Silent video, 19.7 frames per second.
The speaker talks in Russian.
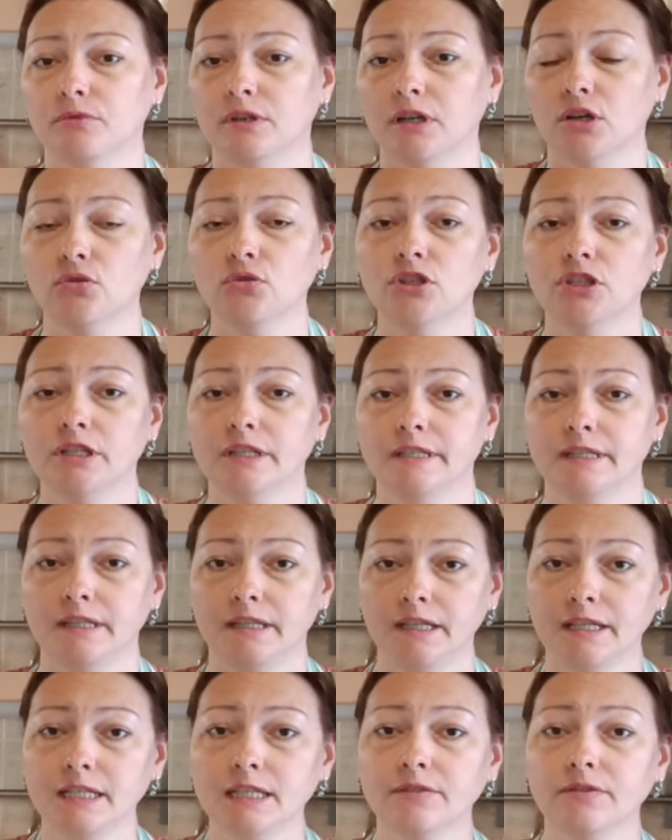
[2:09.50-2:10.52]
хорошие
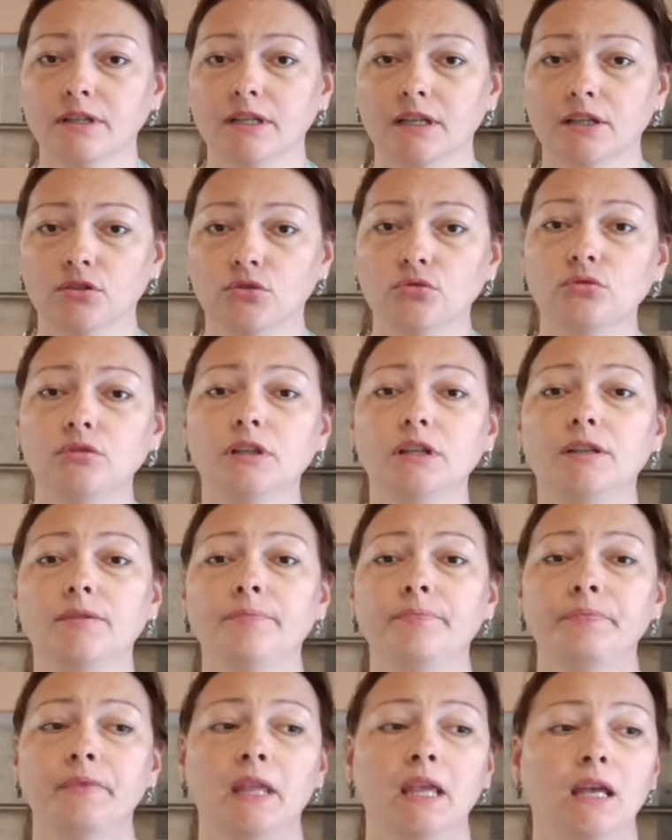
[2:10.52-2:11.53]
средства, которые
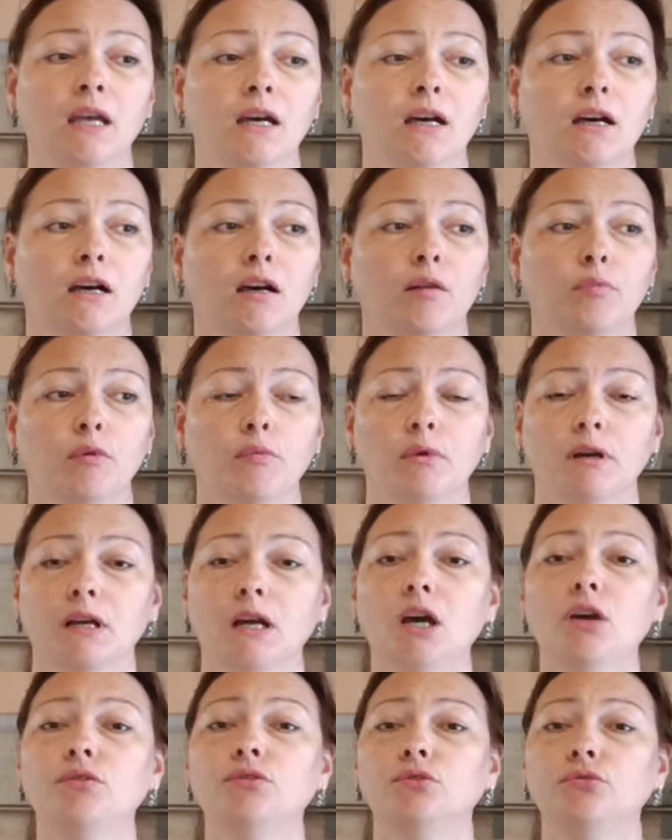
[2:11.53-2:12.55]

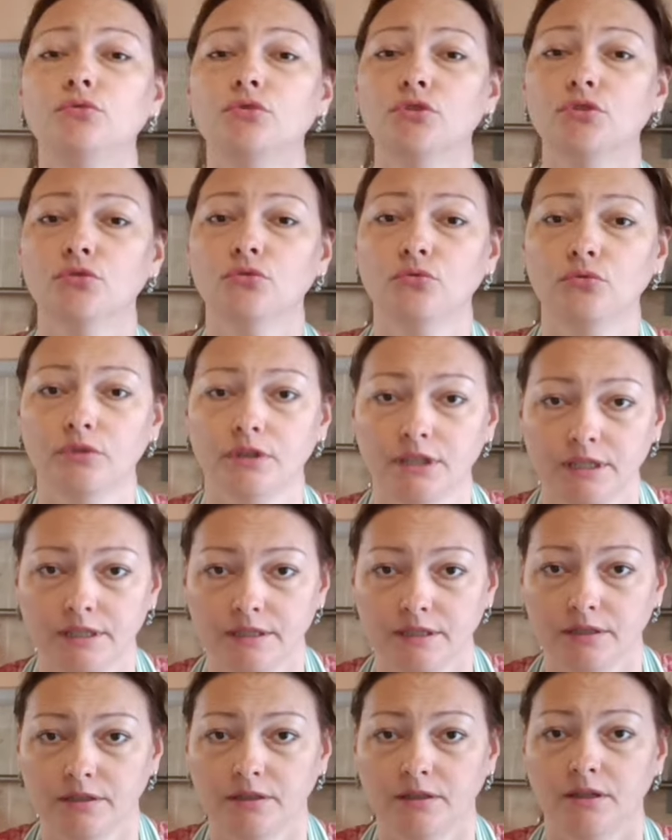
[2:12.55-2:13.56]
помогают
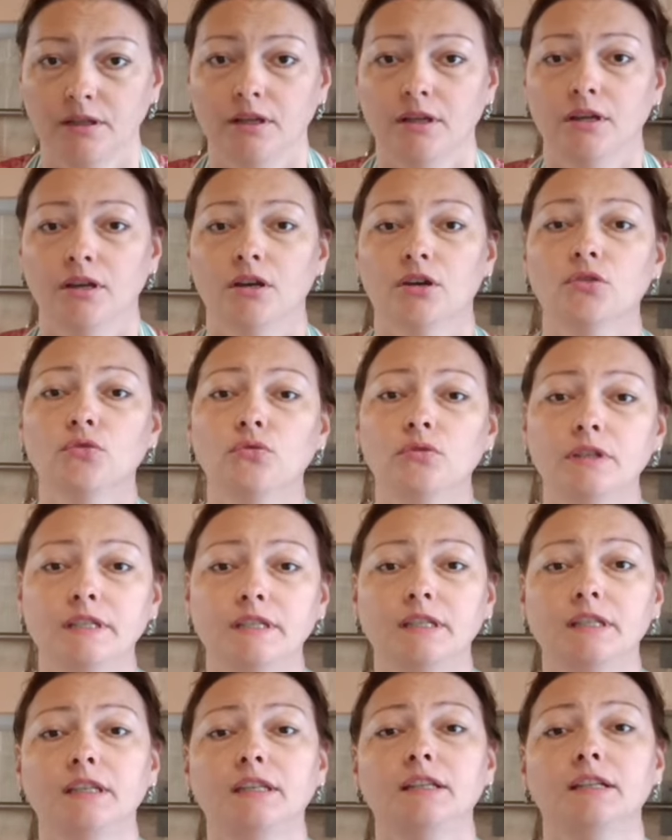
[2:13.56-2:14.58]
ускорить
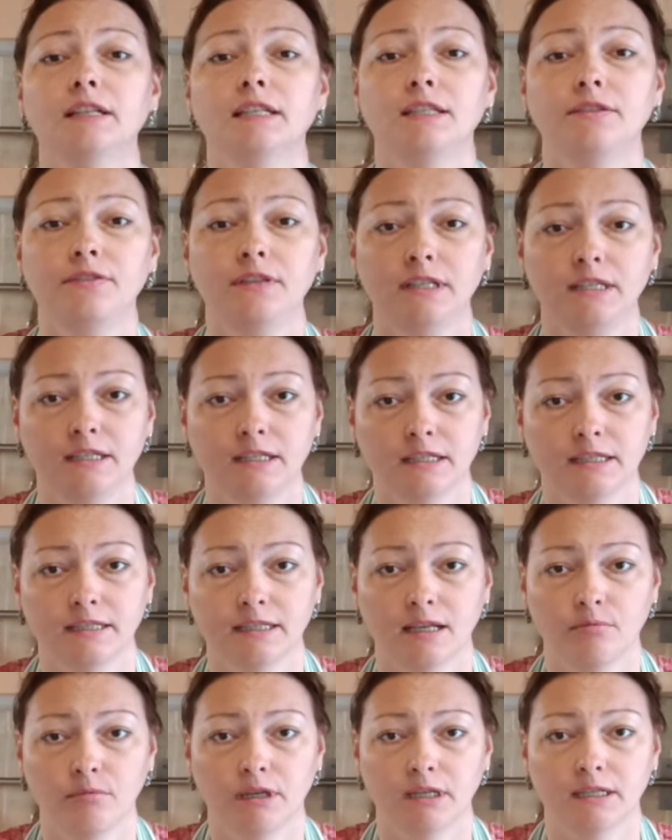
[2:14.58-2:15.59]
рост и развитие
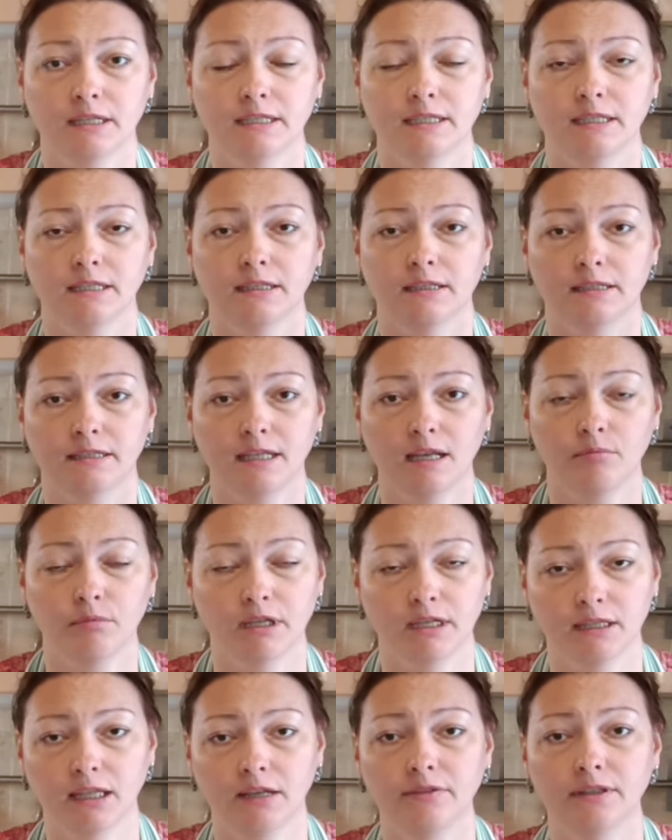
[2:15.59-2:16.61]
самой,
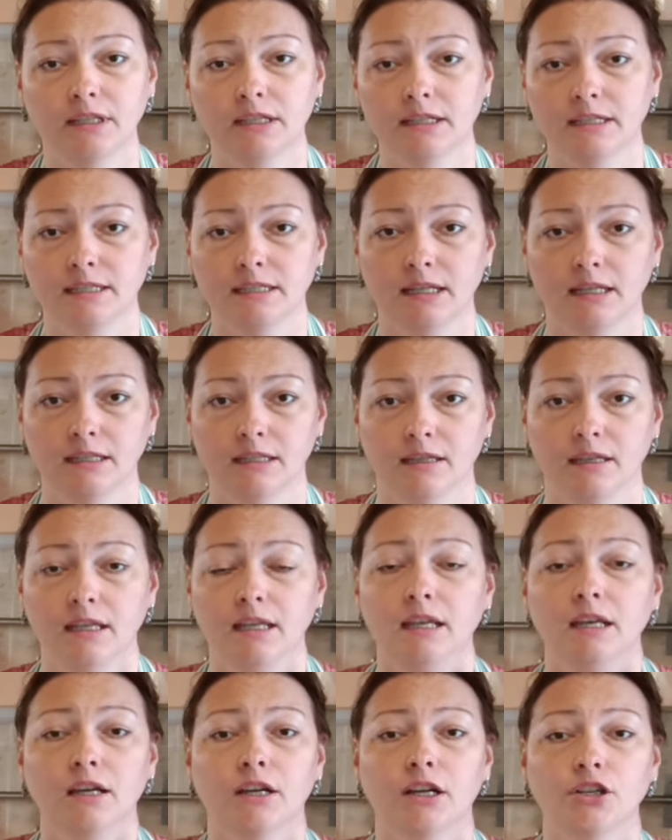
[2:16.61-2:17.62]
самой главной рассады.
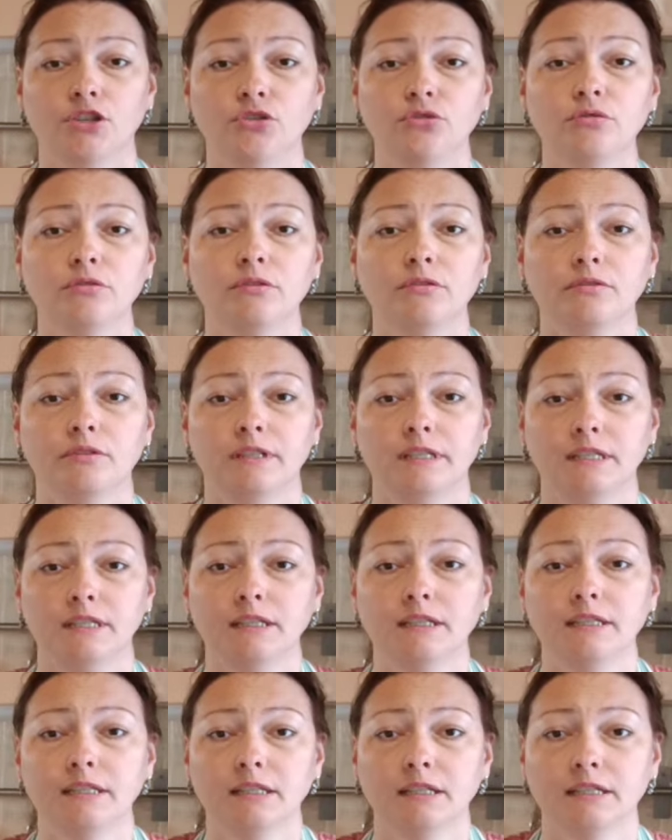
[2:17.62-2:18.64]
Хочу
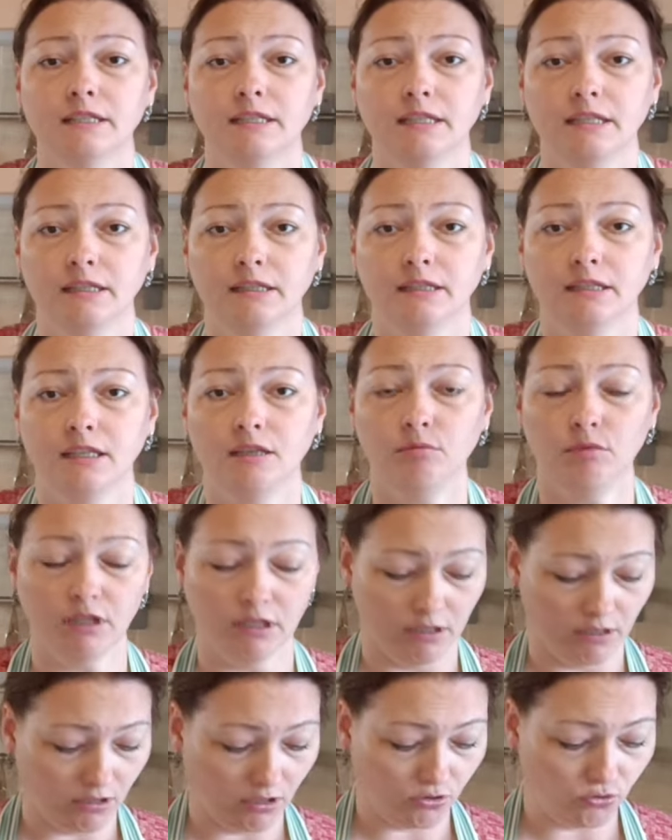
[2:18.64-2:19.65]
сделать акцент
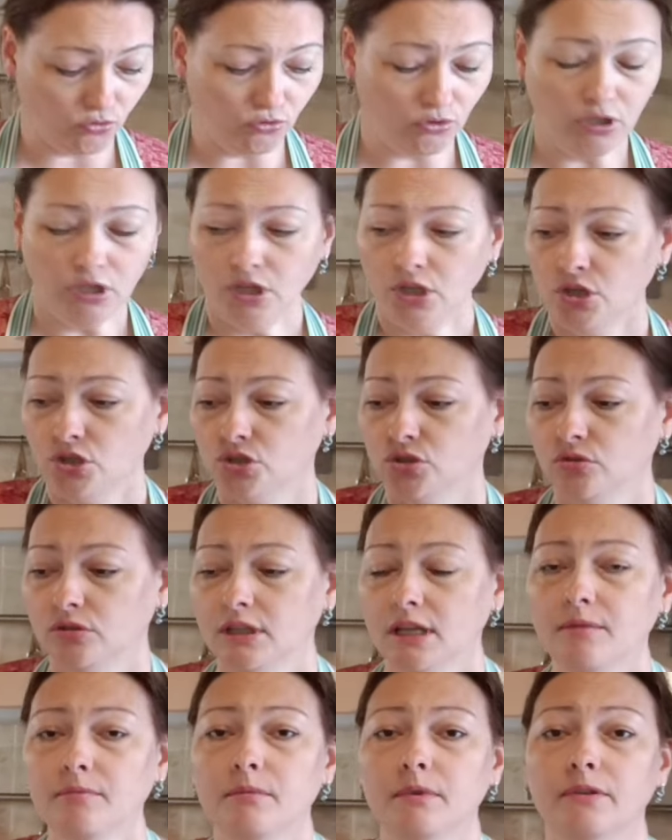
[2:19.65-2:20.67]
именно на то, что
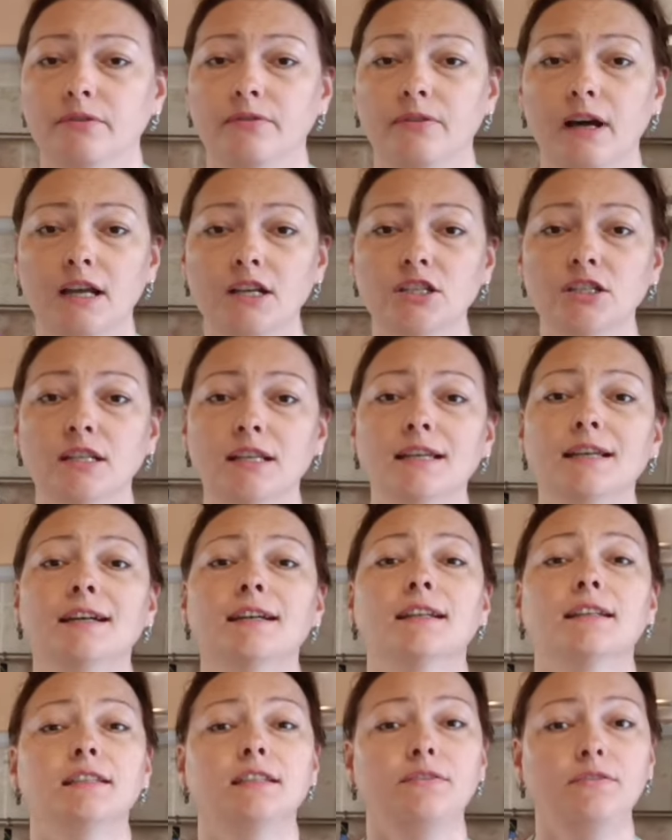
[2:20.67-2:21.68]
нам важно
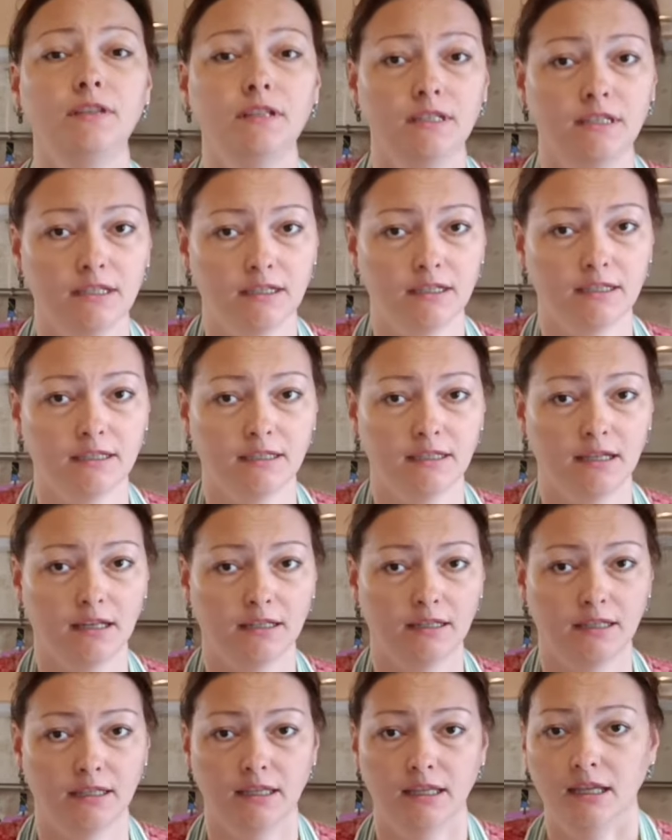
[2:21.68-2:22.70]
развитие
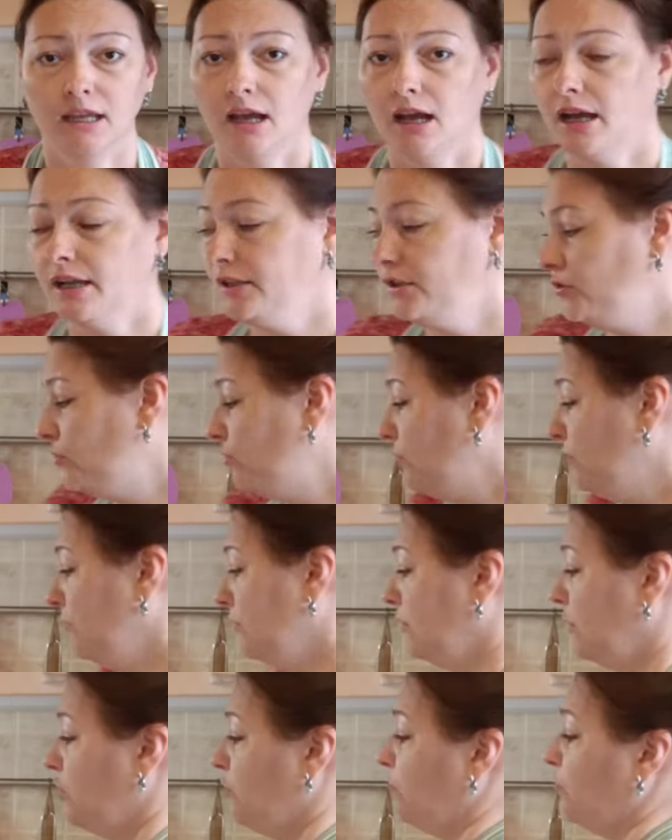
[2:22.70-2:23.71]
рассады, а не,
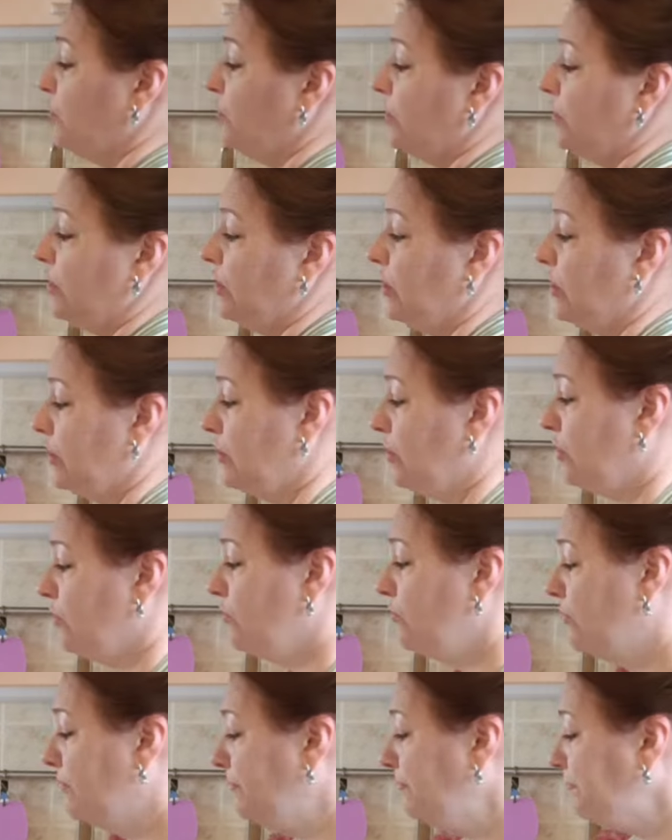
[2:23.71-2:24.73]
не буйный
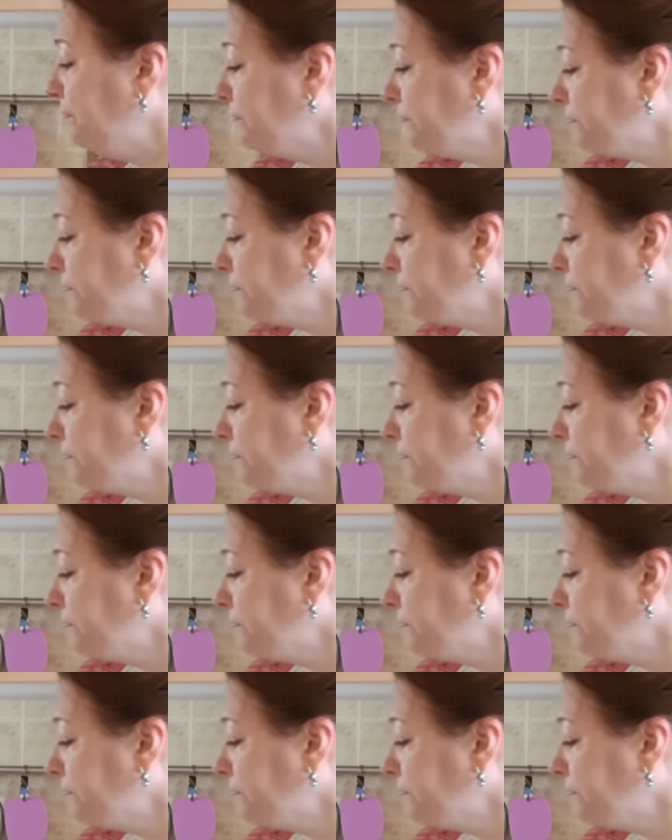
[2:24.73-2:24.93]
ее